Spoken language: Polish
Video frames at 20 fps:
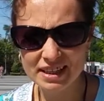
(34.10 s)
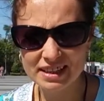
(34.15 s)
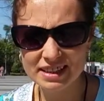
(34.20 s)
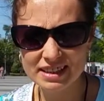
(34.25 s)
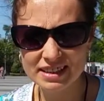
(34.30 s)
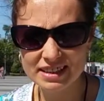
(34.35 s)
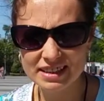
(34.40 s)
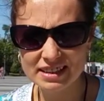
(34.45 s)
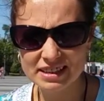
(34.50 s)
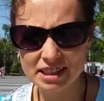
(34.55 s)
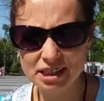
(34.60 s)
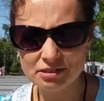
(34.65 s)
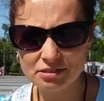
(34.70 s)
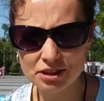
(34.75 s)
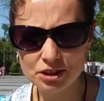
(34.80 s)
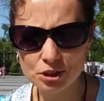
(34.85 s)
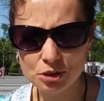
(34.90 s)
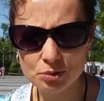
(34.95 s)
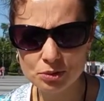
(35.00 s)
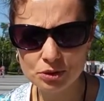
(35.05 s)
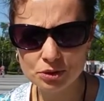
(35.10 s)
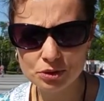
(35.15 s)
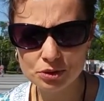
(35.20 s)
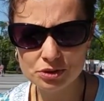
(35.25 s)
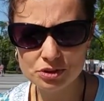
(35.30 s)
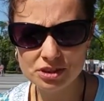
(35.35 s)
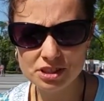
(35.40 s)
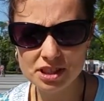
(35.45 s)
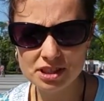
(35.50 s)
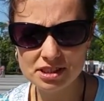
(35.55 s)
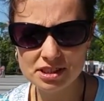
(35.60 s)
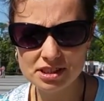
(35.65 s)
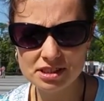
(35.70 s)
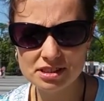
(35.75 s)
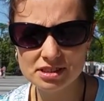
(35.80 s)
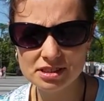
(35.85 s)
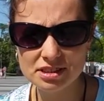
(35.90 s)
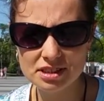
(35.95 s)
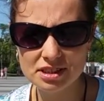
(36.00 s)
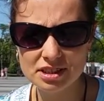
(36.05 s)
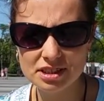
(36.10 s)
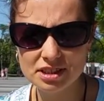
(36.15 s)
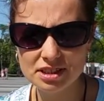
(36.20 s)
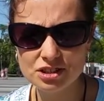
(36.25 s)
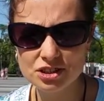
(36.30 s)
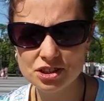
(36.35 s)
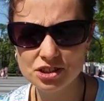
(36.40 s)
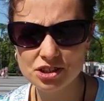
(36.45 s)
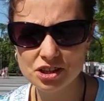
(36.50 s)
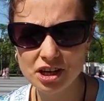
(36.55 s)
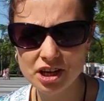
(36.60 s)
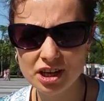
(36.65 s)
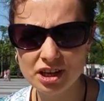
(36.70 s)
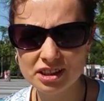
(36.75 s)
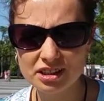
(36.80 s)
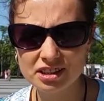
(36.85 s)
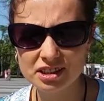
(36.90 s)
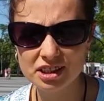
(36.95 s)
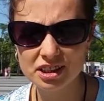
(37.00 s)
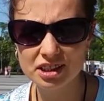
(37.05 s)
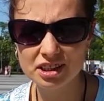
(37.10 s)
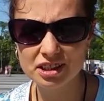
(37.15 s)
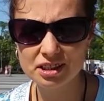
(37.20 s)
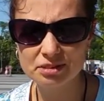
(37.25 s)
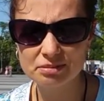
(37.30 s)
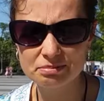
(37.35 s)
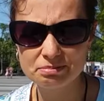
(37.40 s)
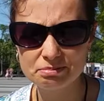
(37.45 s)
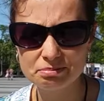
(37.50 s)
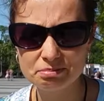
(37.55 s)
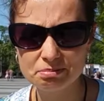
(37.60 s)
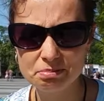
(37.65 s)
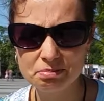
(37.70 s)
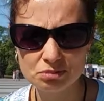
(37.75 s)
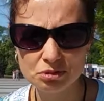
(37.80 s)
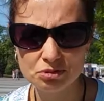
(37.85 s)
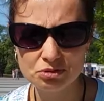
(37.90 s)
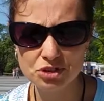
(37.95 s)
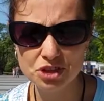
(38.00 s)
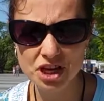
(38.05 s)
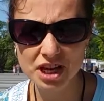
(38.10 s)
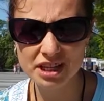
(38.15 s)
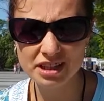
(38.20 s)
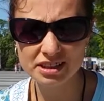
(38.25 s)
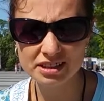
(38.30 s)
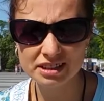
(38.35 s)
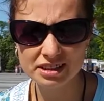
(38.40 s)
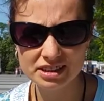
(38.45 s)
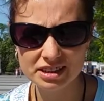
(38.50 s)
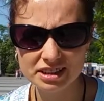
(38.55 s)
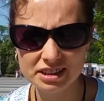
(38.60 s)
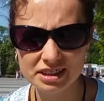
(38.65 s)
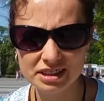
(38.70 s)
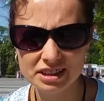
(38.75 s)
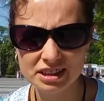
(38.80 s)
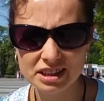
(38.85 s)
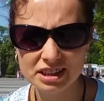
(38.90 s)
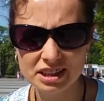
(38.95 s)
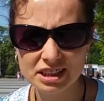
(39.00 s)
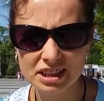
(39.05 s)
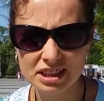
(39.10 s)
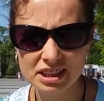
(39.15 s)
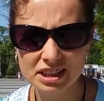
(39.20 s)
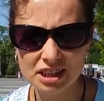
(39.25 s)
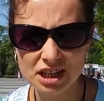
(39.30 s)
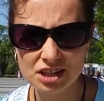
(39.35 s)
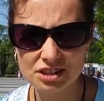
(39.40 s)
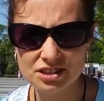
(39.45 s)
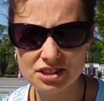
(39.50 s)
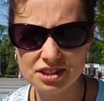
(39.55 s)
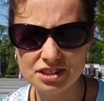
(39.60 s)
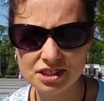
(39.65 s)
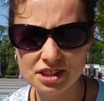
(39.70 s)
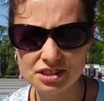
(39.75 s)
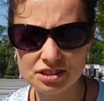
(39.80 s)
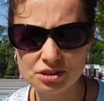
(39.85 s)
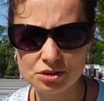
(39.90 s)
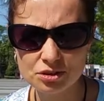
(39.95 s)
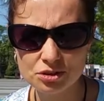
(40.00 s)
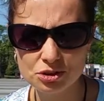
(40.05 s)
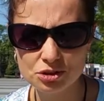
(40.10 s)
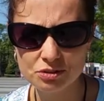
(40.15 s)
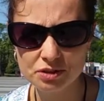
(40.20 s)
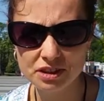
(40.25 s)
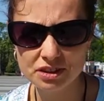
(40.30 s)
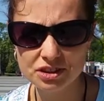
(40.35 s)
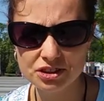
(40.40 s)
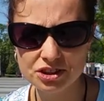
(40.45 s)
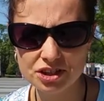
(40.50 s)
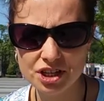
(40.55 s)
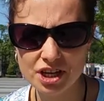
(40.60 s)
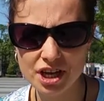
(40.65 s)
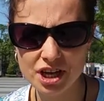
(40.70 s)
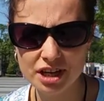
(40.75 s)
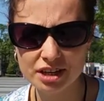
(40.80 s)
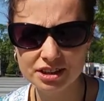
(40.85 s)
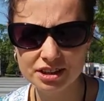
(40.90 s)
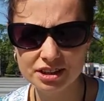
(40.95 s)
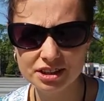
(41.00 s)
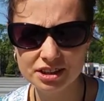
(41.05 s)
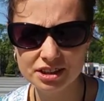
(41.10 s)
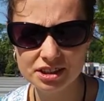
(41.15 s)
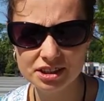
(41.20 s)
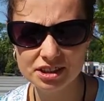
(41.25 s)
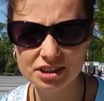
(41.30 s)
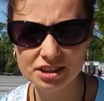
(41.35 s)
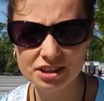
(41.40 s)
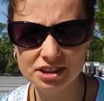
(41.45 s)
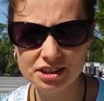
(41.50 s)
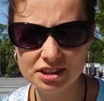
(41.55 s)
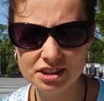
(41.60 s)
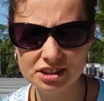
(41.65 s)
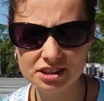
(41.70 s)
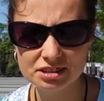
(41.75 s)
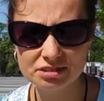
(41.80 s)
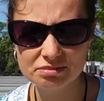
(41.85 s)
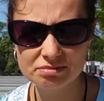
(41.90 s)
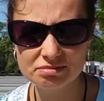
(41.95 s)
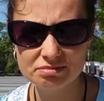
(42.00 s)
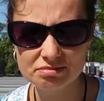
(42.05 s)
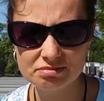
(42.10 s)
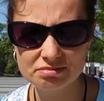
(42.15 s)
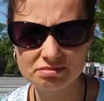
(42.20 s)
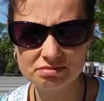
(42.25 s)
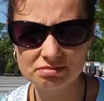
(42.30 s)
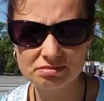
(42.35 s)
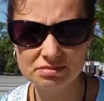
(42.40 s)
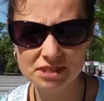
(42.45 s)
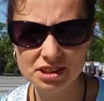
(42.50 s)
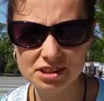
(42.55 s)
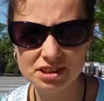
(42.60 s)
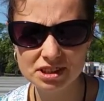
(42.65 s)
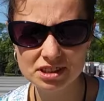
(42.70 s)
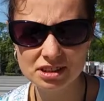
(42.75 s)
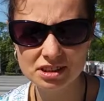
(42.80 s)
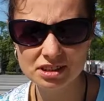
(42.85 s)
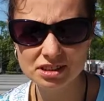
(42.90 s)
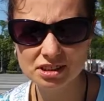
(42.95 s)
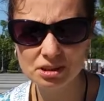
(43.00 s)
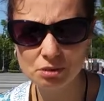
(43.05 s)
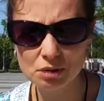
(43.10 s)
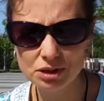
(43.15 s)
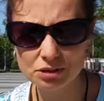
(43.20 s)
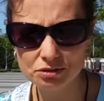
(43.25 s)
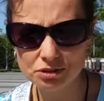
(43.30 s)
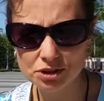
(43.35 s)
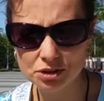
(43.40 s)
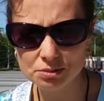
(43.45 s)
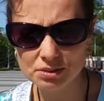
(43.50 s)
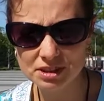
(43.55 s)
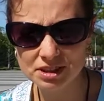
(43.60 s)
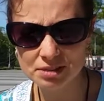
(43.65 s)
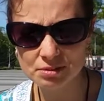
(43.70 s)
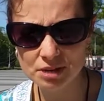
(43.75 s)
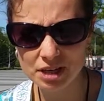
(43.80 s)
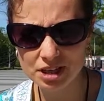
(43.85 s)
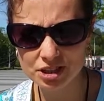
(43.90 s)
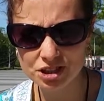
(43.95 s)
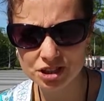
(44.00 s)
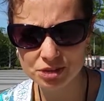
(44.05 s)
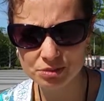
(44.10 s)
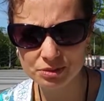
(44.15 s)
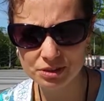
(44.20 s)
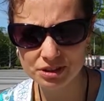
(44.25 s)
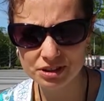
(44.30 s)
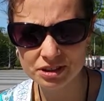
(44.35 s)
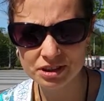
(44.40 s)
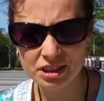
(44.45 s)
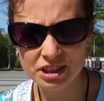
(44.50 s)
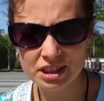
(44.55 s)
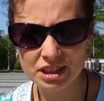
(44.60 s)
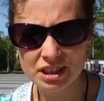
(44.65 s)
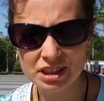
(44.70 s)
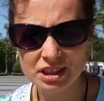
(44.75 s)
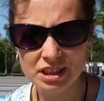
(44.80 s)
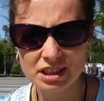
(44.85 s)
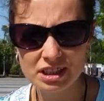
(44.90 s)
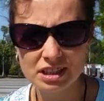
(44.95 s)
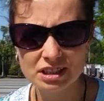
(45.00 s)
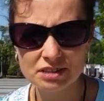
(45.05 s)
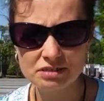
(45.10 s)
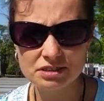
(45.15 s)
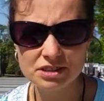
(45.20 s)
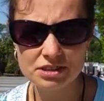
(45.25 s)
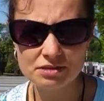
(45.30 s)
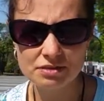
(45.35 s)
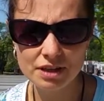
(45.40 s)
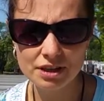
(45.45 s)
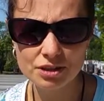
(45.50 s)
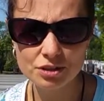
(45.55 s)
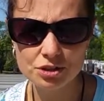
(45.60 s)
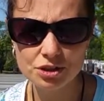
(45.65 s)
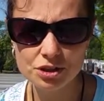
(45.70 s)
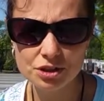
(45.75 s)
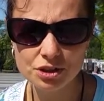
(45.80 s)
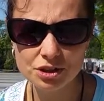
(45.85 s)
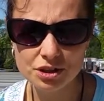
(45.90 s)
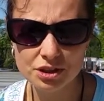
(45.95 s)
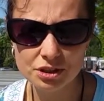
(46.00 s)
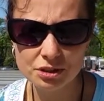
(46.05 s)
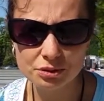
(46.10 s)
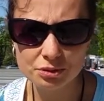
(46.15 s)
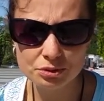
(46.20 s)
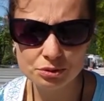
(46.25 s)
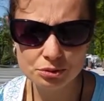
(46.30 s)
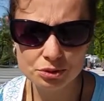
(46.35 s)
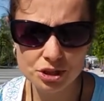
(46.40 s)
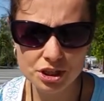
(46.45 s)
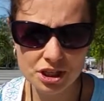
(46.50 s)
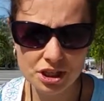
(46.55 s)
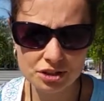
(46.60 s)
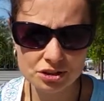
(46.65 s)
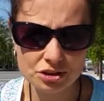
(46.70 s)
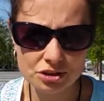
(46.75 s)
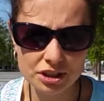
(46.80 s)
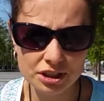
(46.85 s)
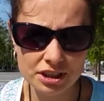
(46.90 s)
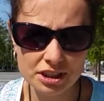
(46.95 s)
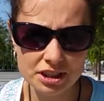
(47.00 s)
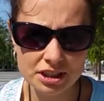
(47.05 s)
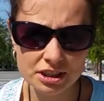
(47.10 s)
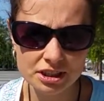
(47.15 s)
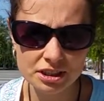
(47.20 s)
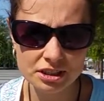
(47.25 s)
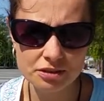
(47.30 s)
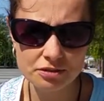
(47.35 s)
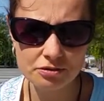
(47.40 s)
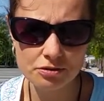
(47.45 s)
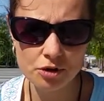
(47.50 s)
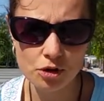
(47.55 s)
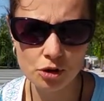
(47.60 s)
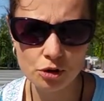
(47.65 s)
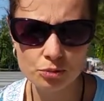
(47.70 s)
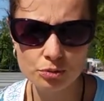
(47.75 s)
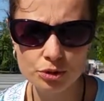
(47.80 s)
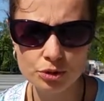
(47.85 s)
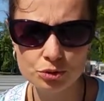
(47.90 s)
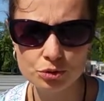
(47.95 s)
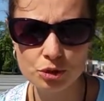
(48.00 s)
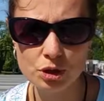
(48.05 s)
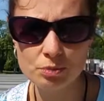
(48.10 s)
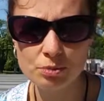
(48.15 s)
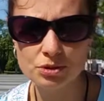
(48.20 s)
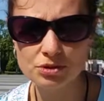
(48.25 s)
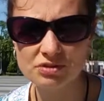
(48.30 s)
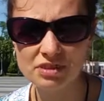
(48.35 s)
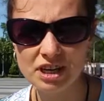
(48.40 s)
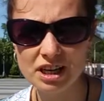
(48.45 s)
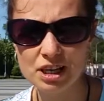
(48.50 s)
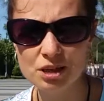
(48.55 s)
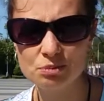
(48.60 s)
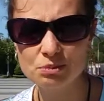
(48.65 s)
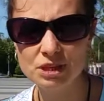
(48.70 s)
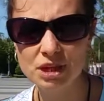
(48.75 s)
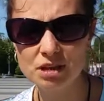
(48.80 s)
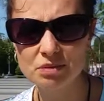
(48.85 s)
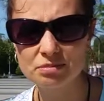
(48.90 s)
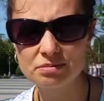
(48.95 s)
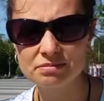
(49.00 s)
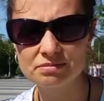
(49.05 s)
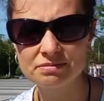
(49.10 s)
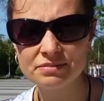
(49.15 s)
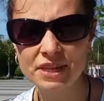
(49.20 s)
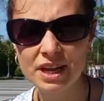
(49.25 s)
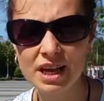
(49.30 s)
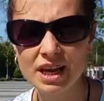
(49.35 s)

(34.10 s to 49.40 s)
E, jak wiadomo, no, stres jest e, dzisiaj e, powszechny, każdy z nas go doświadcza i niestety niełatwo sobie z nim radzimy. Więc warto się uciekać do takich form, które pozwalają nam